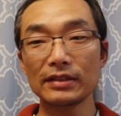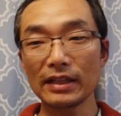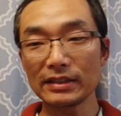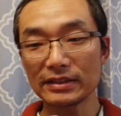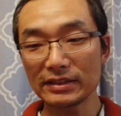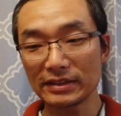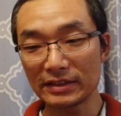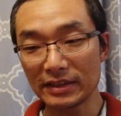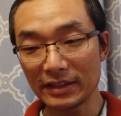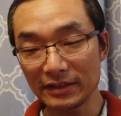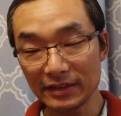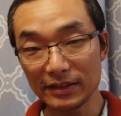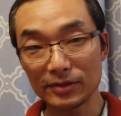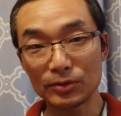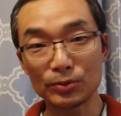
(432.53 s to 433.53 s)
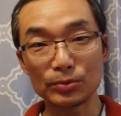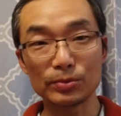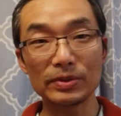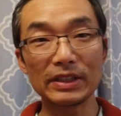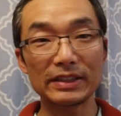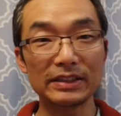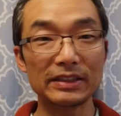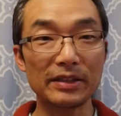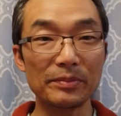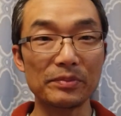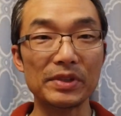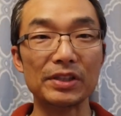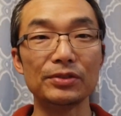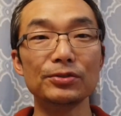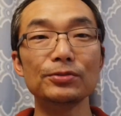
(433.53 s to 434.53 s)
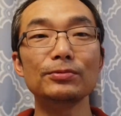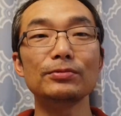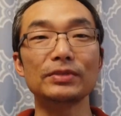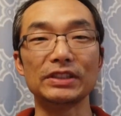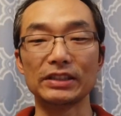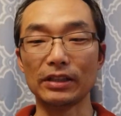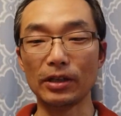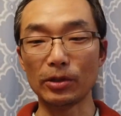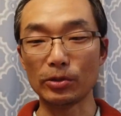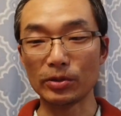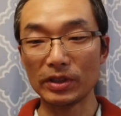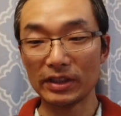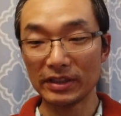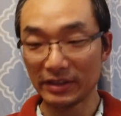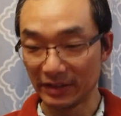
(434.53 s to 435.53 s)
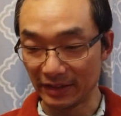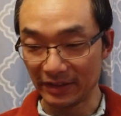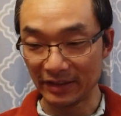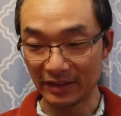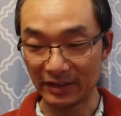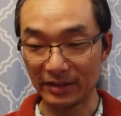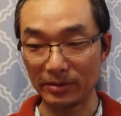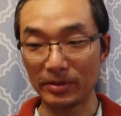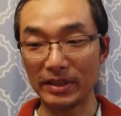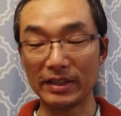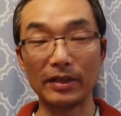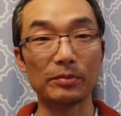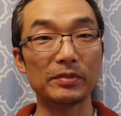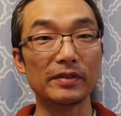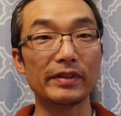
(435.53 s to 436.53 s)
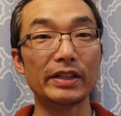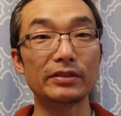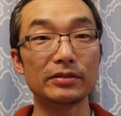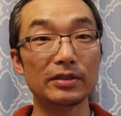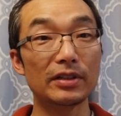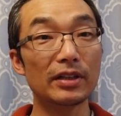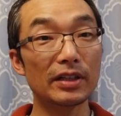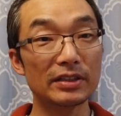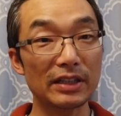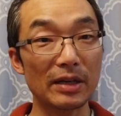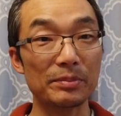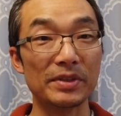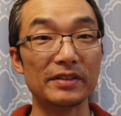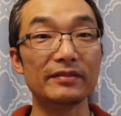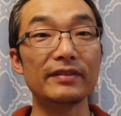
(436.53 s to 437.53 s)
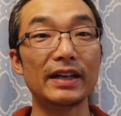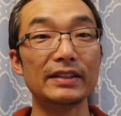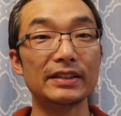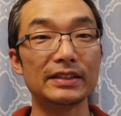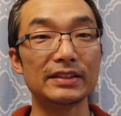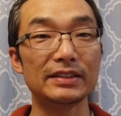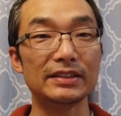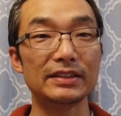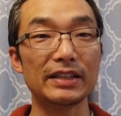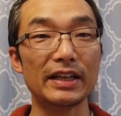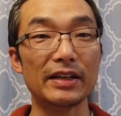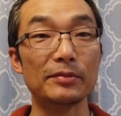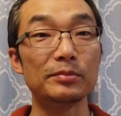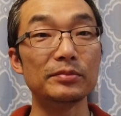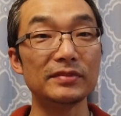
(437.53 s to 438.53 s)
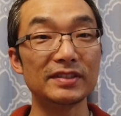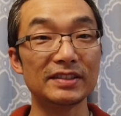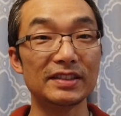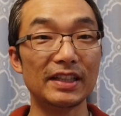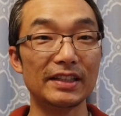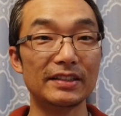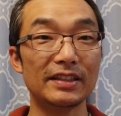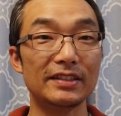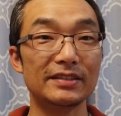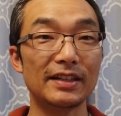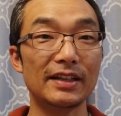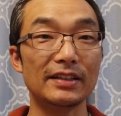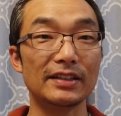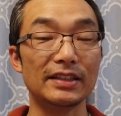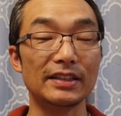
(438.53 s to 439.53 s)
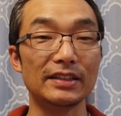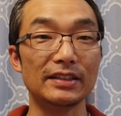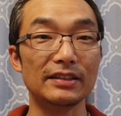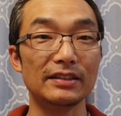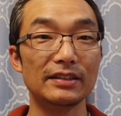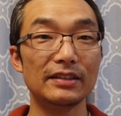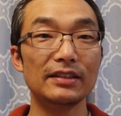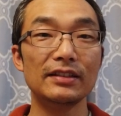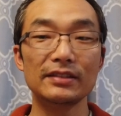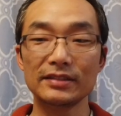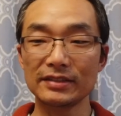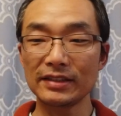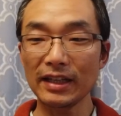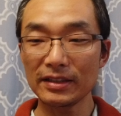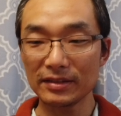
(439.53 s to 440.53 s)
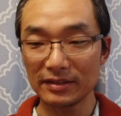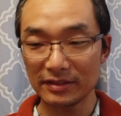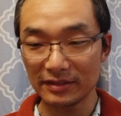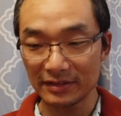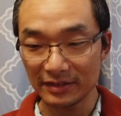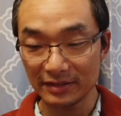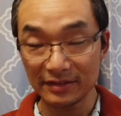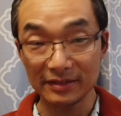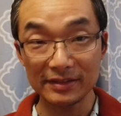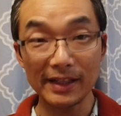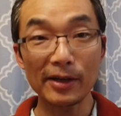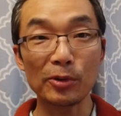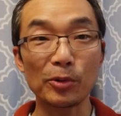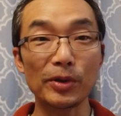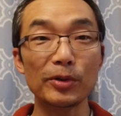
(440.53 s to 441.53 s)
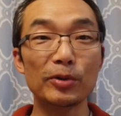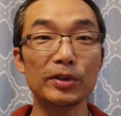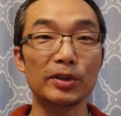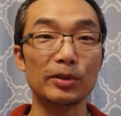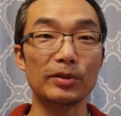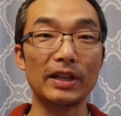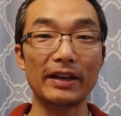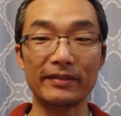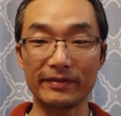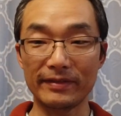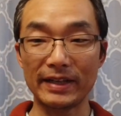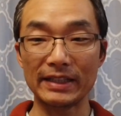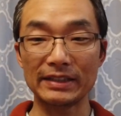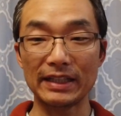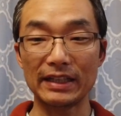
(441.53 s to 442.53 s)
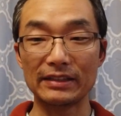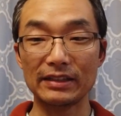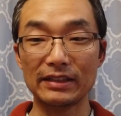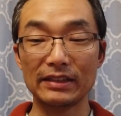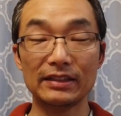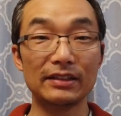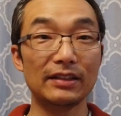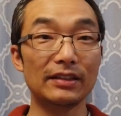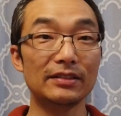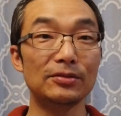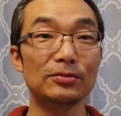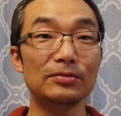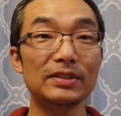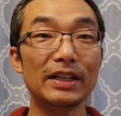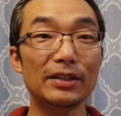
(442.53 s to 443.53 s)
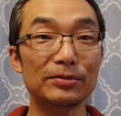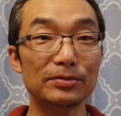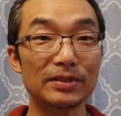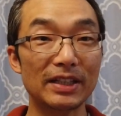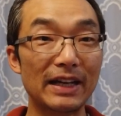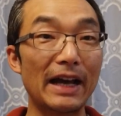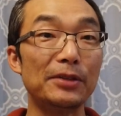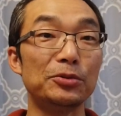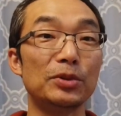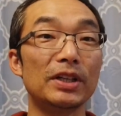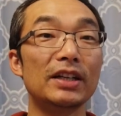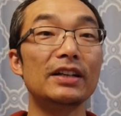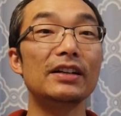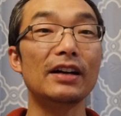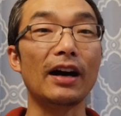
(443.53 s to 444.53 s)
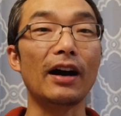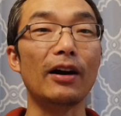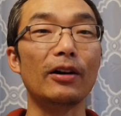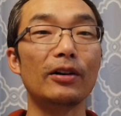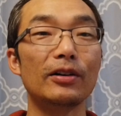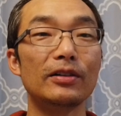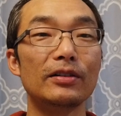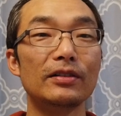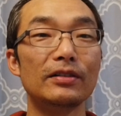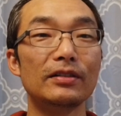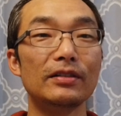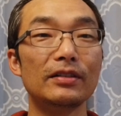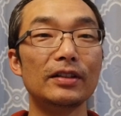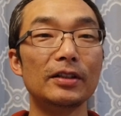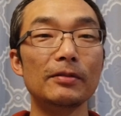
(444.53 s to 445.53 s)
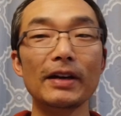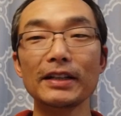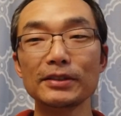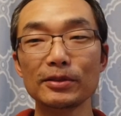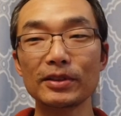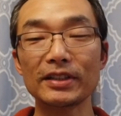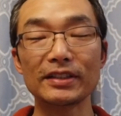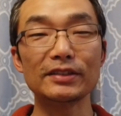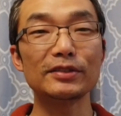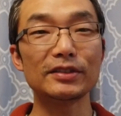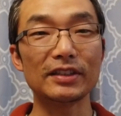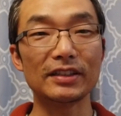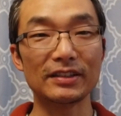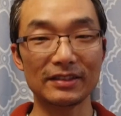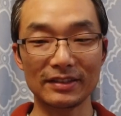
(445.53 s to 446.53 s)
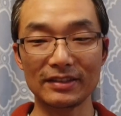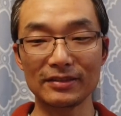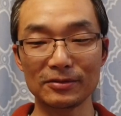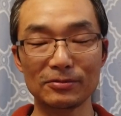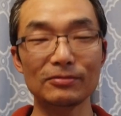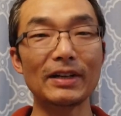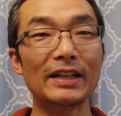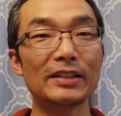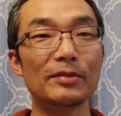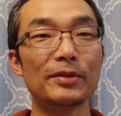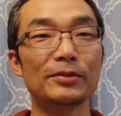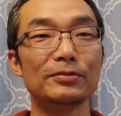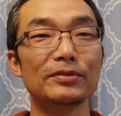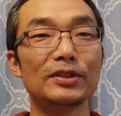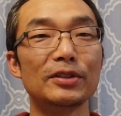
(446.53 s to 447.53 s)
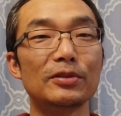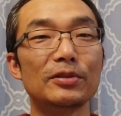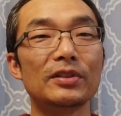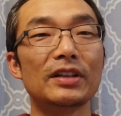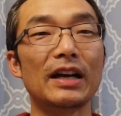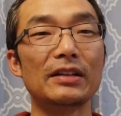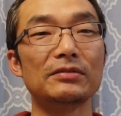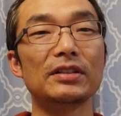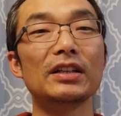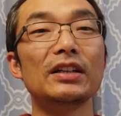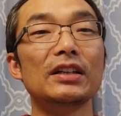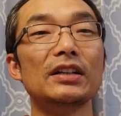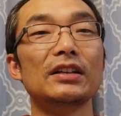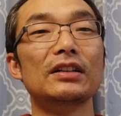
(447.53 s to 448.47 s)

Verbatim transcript: 但是你真正读了一些名著以后，你体会到，比方说像《平凡的世界》《穆斯林的葬礼》，你再再回过头来发现，嗯，读这书的感觉更好，是吧？有可能就是能读完这本书以后，我感觉